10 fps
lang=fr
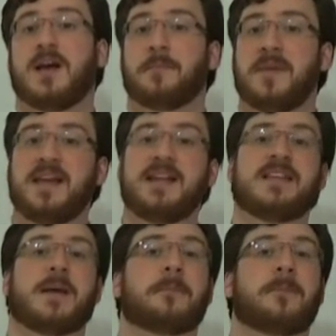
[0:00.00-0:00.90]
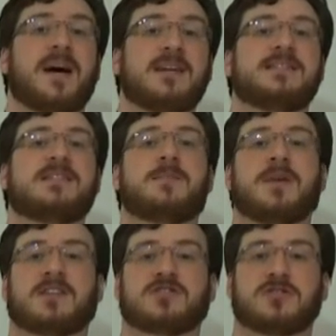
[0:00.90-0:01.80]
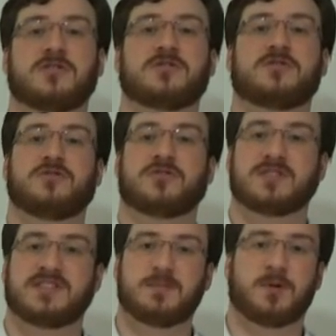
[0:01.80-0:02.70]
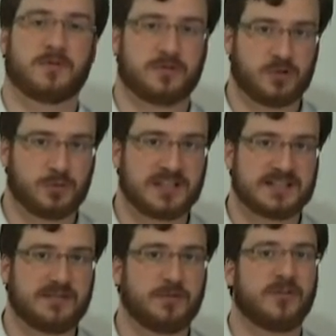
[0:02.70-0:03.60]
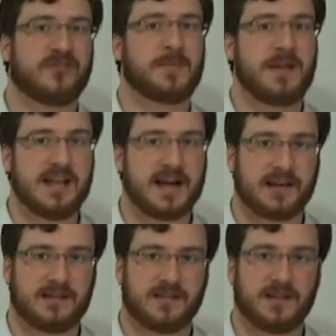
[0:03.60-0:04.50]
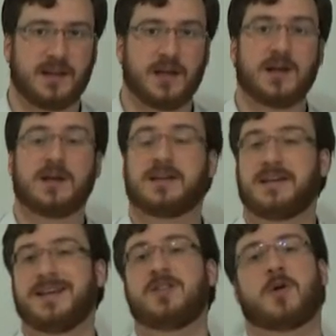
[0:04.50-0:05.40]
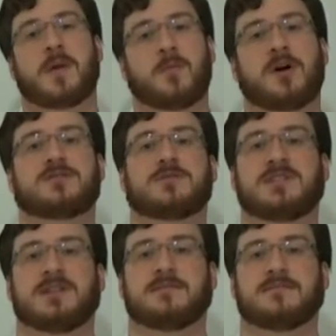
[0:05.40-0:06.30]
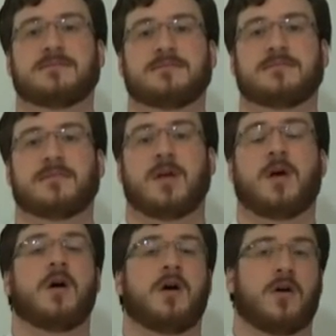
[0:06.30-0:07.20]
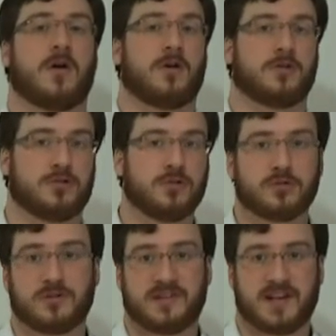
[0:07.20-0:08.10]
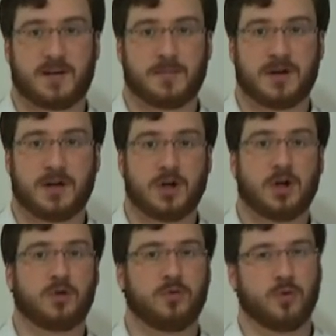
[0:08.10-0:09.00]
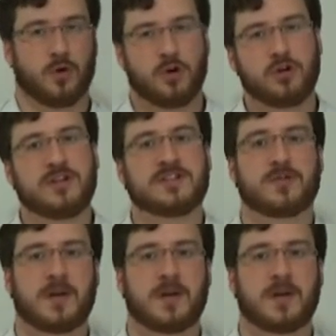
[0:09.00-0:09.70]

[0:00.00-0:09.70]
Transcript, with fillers: mais il n'y a pas d'émergence du sentiment subjectif de familiarité qui est normalement associé. En d'autres termes, nous reconnaissons la